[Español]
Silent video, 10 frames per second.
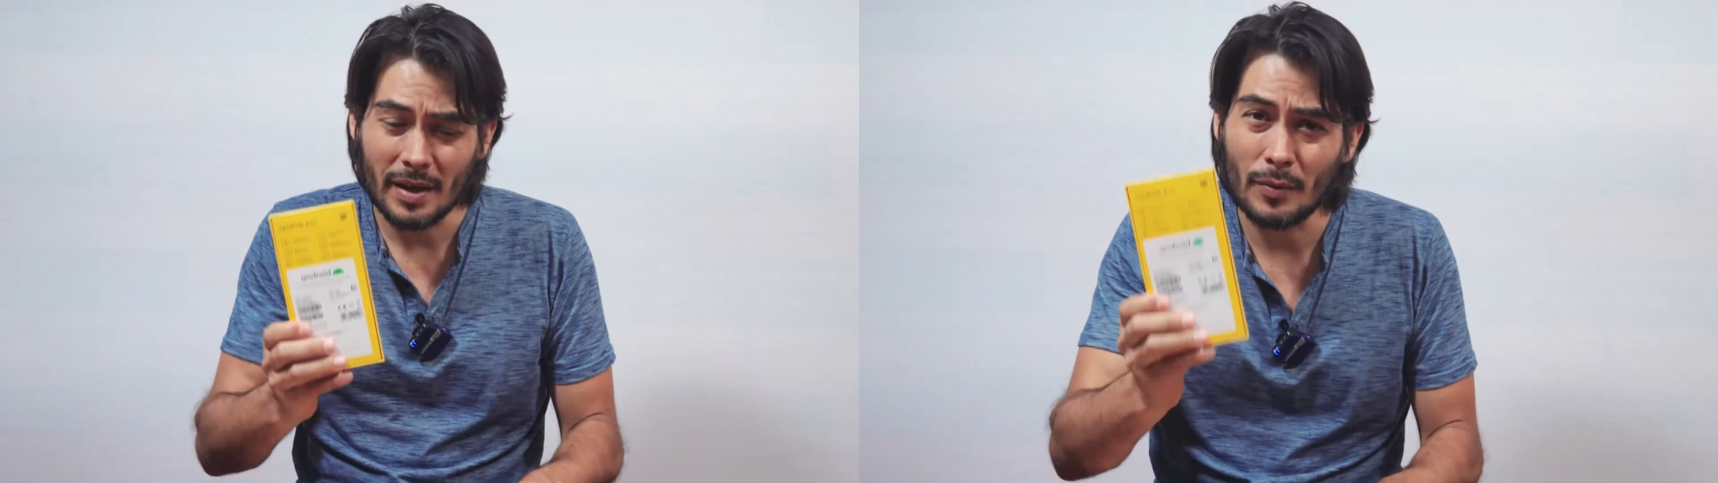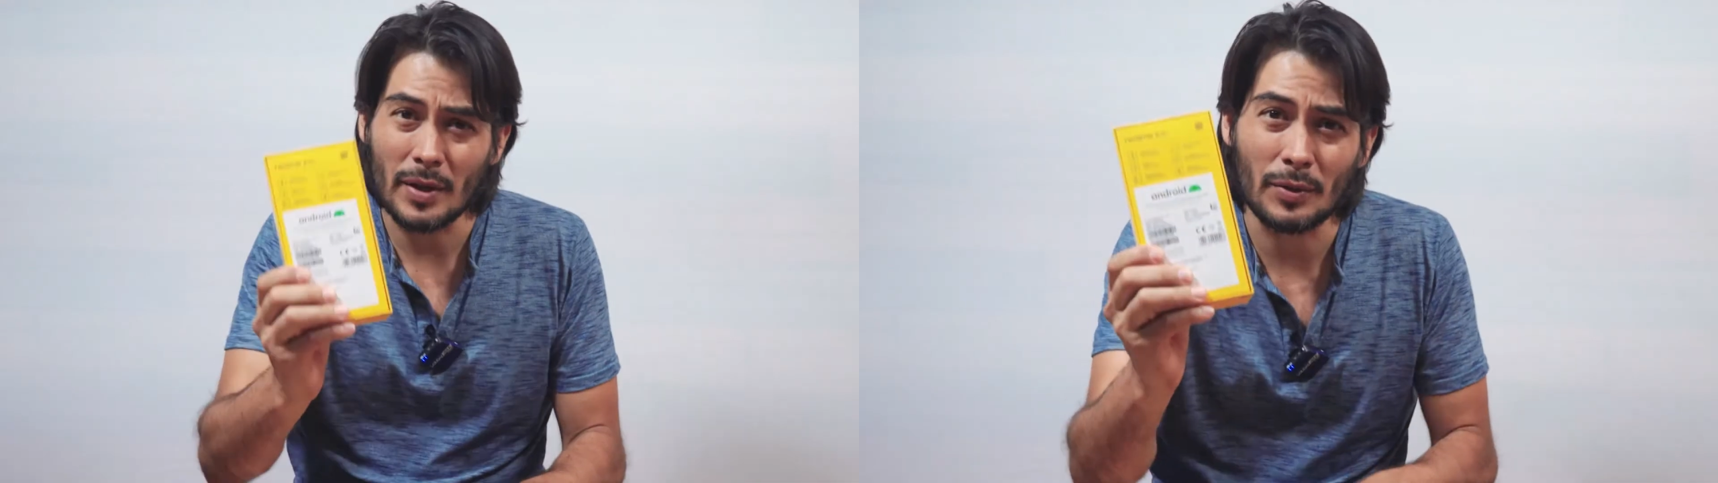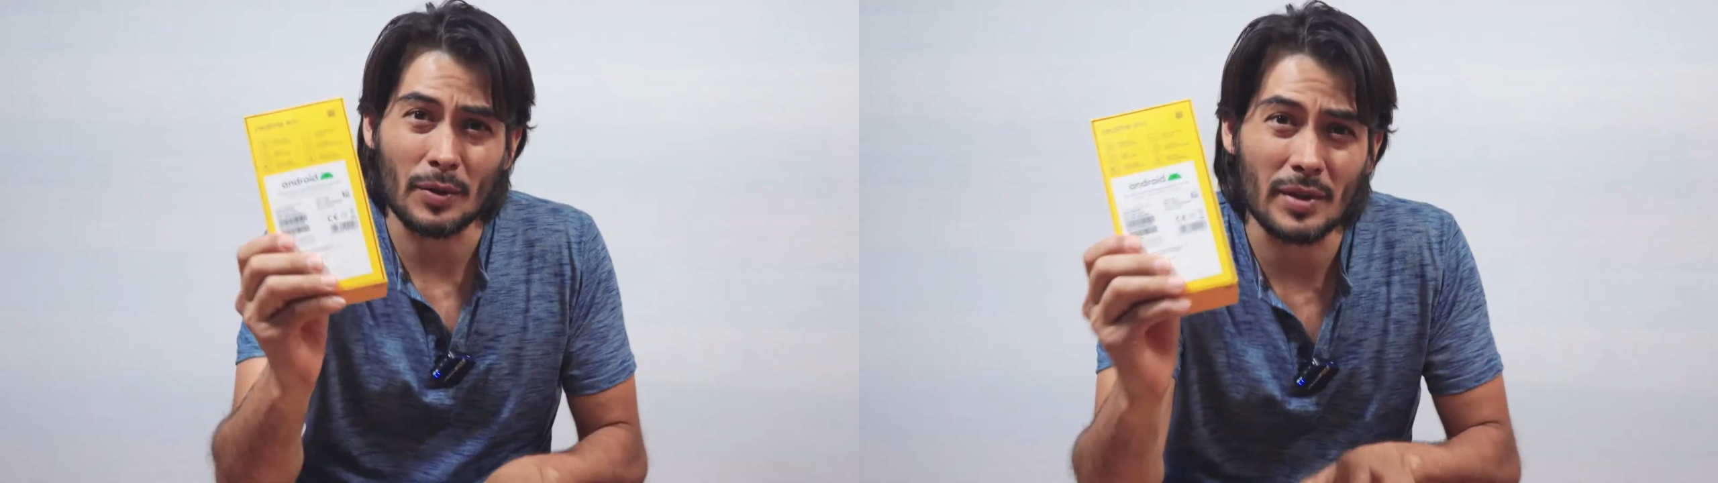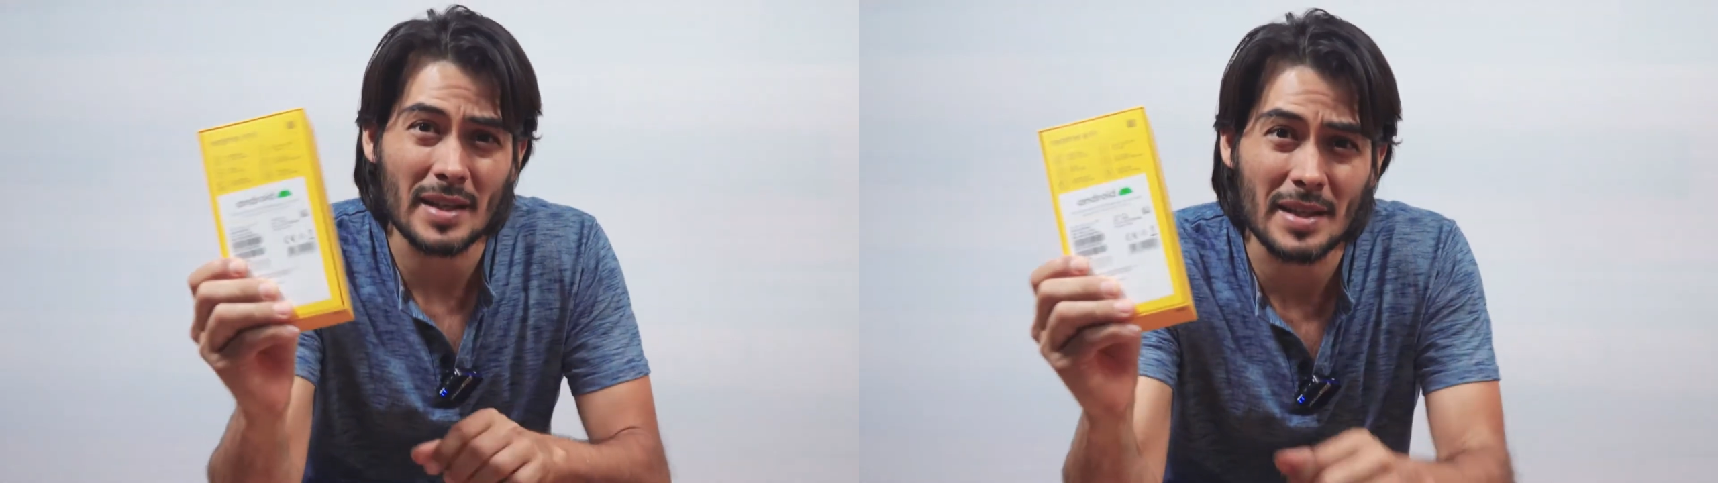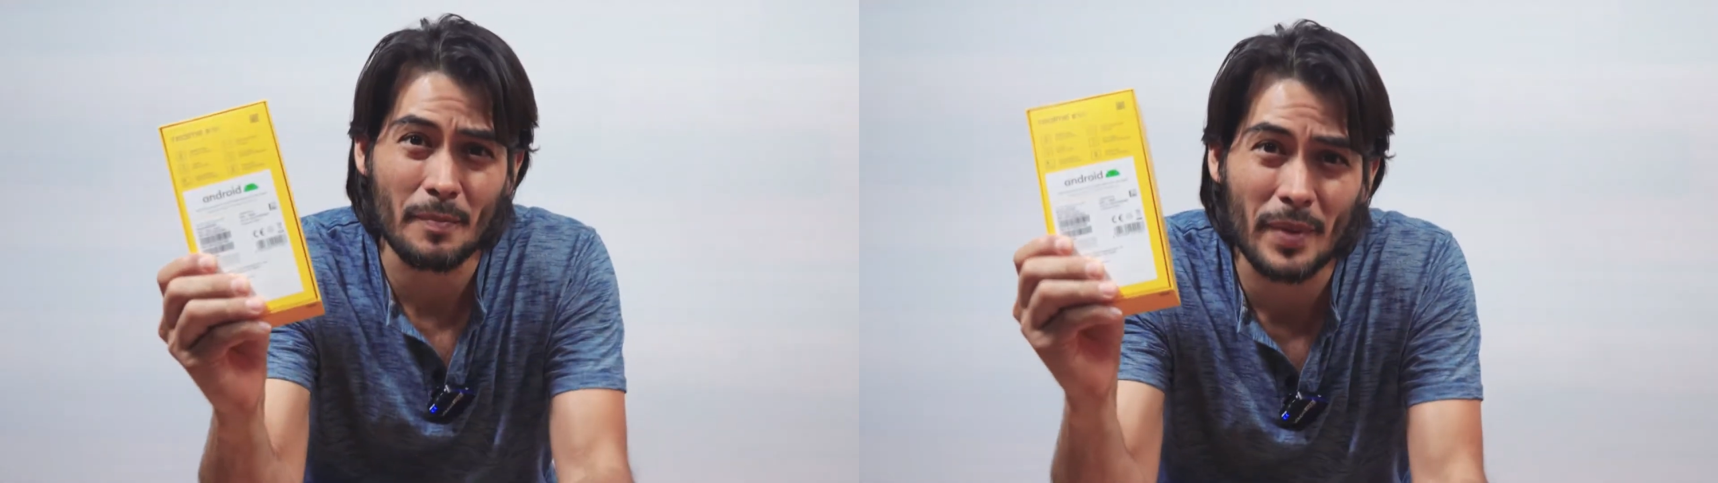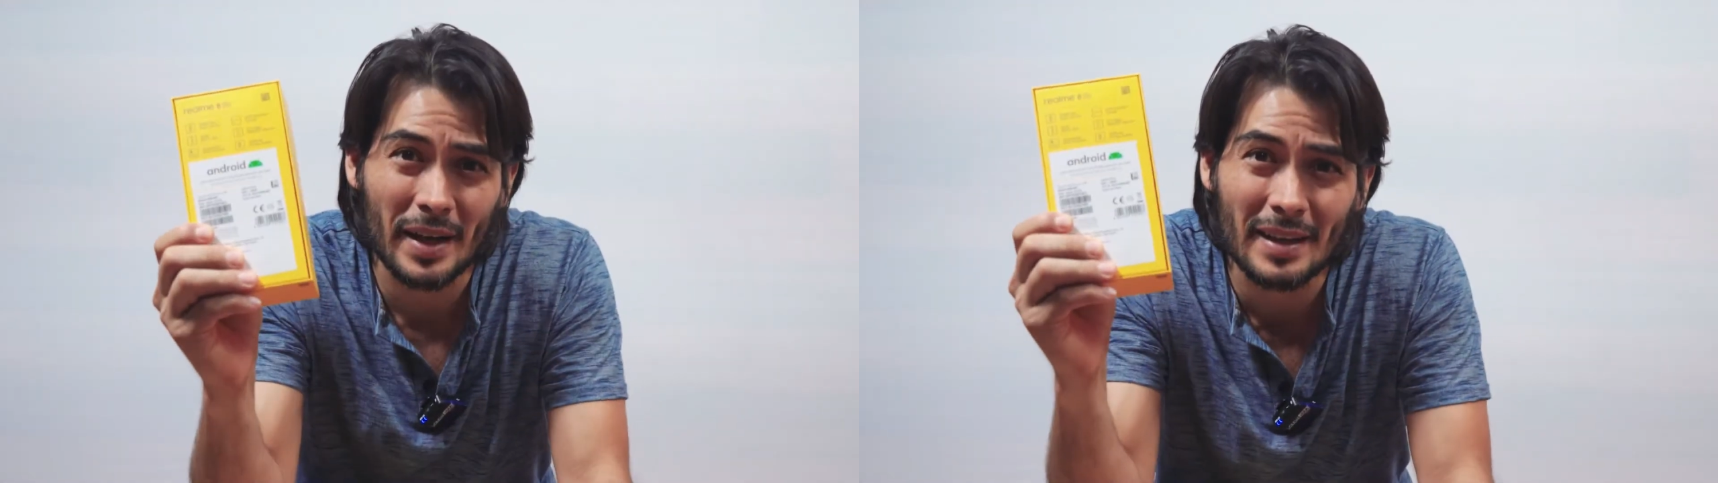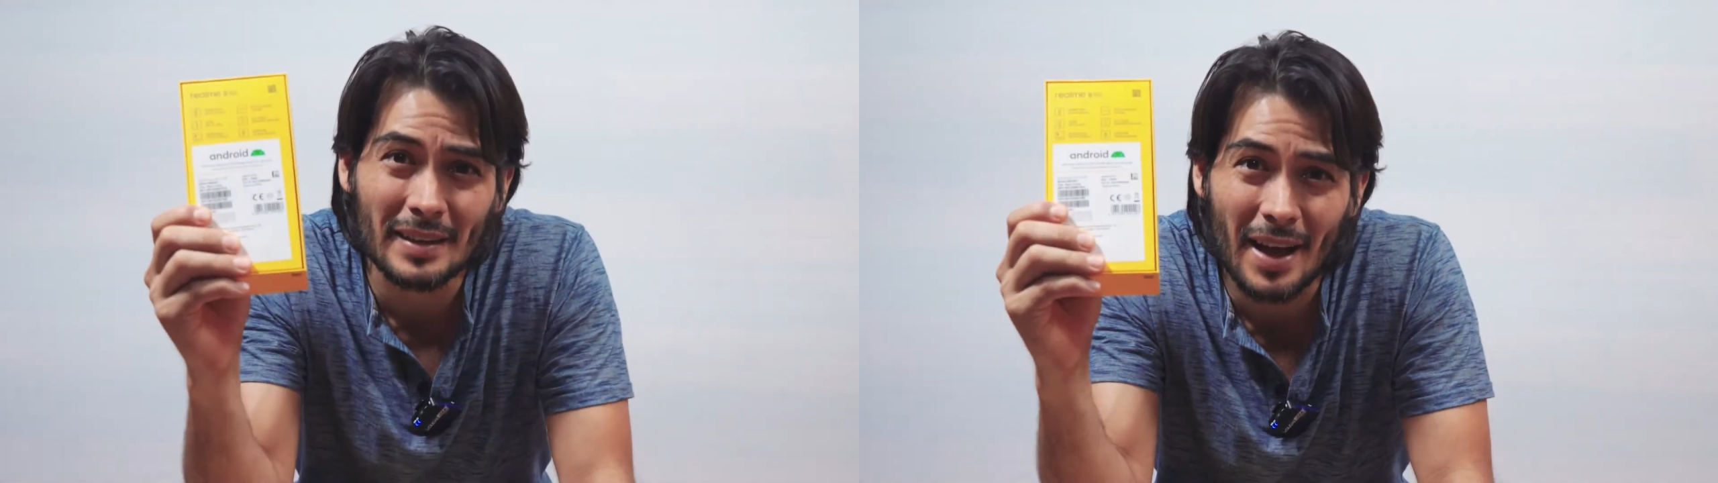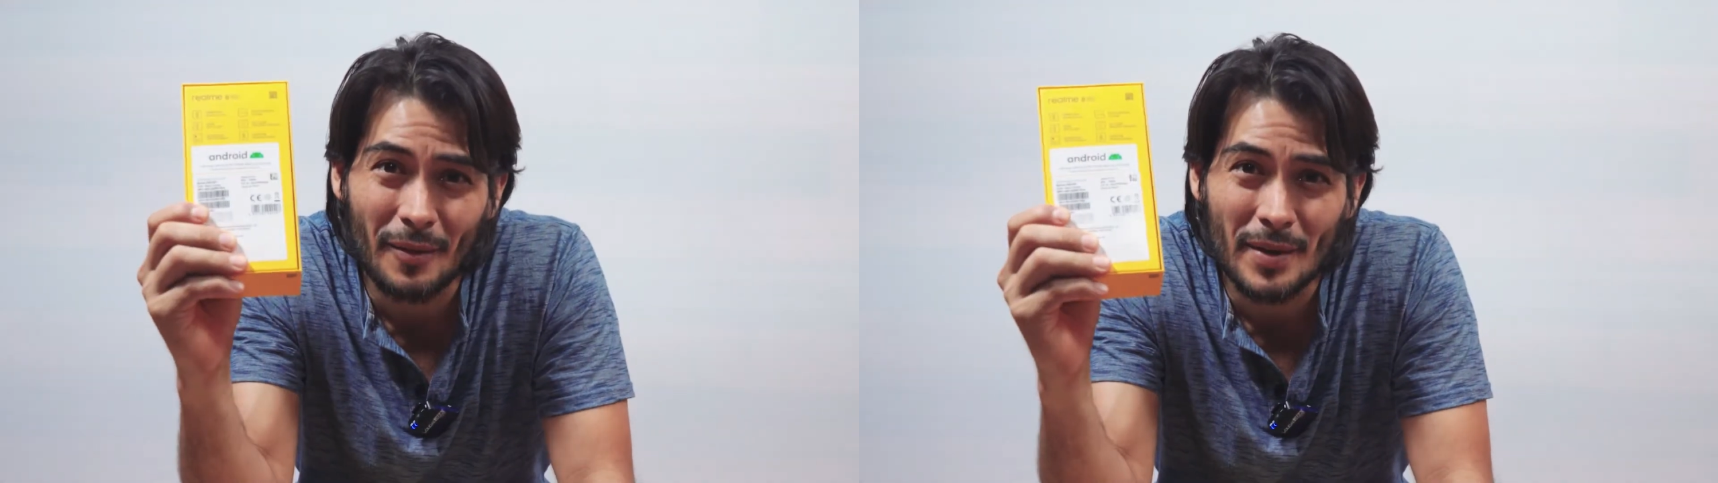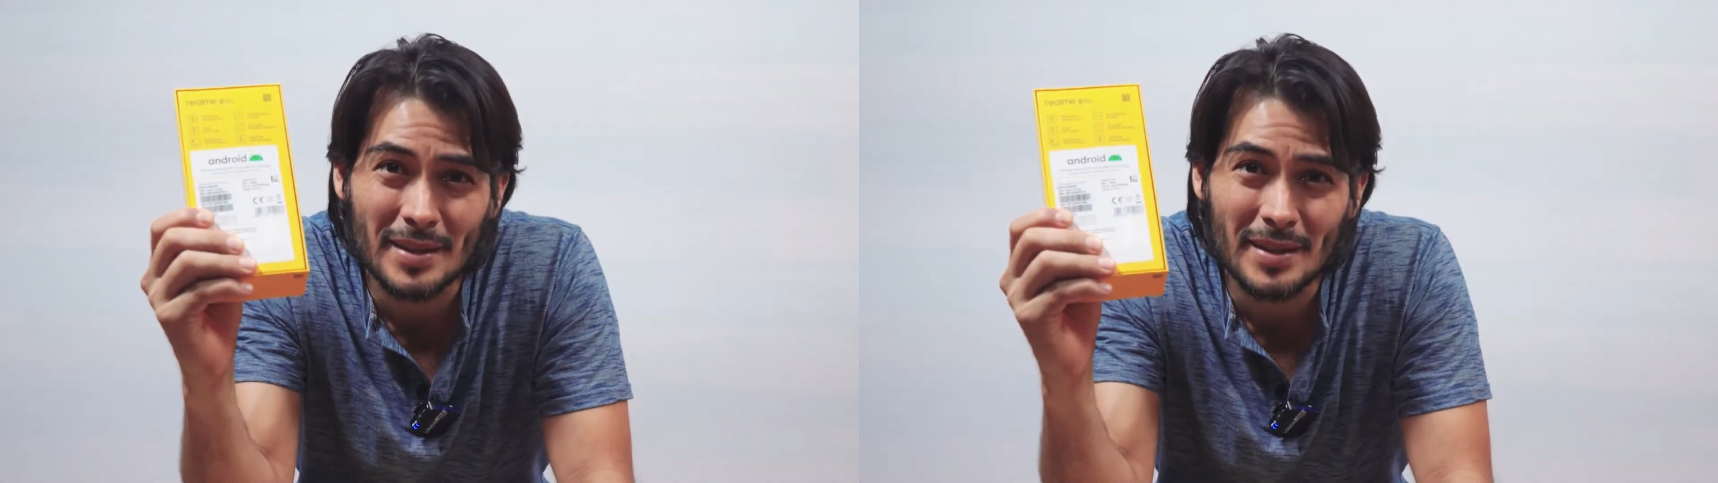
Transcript: nuestro desempaquetado,